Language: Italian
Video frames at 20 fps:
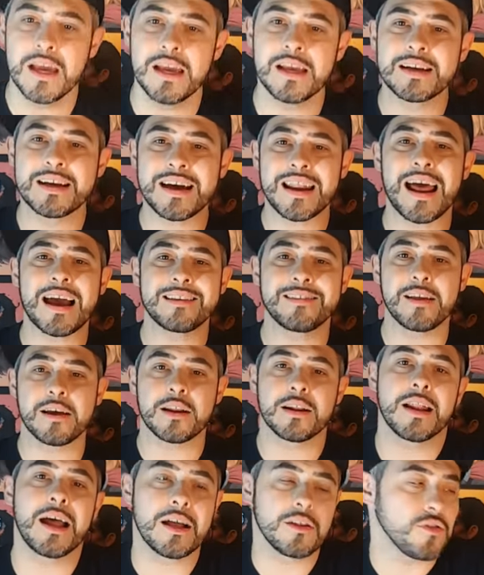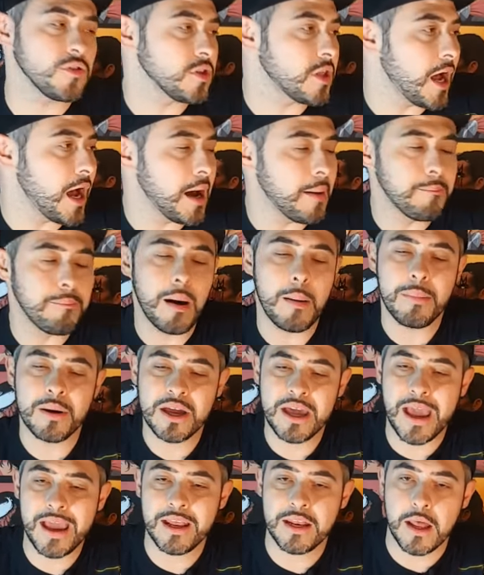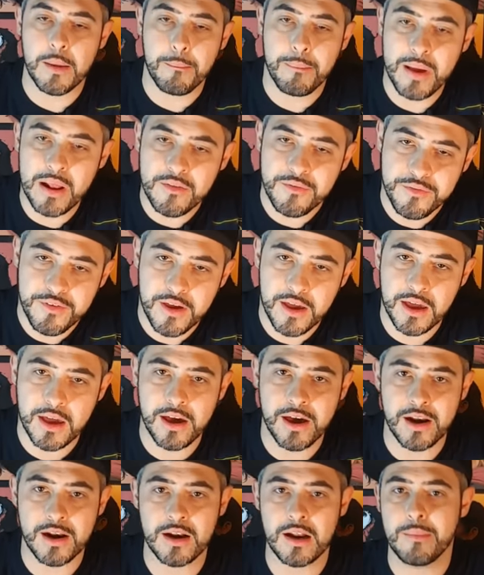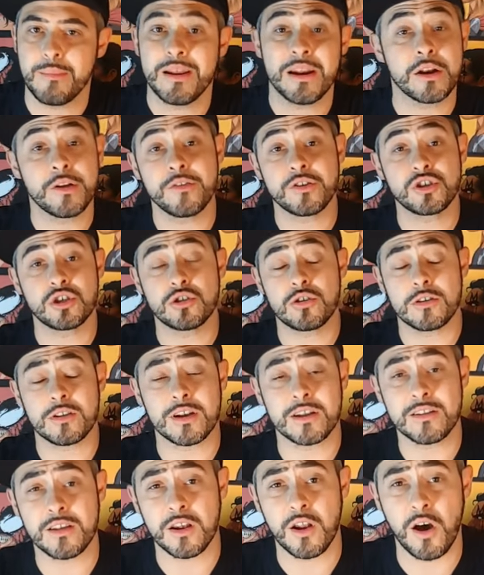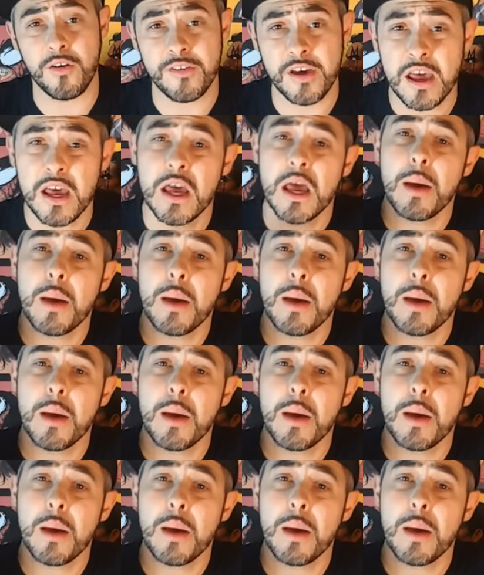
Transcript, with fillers: Il carattere nato da Bob Kane e Bill Finger nel 1939